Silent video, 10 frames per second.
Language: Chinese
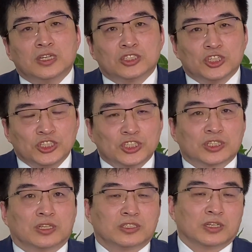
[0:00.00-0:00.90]
真
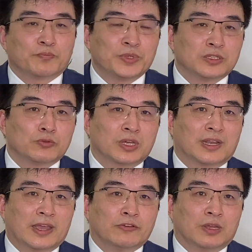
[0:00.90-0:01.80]
实的这个病毒的
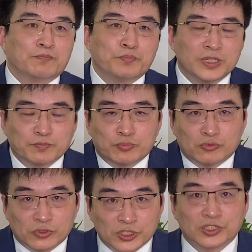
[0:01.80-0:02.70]
来源，并
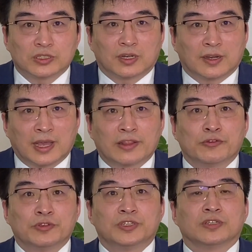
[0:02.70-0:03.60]
不是来自
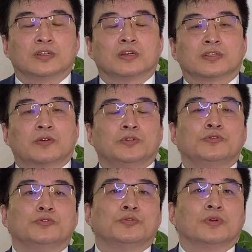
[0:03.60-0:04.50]
于这个三文
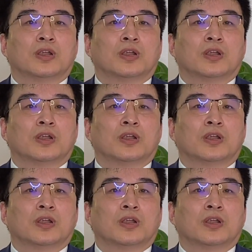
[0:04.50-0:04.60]
鱼，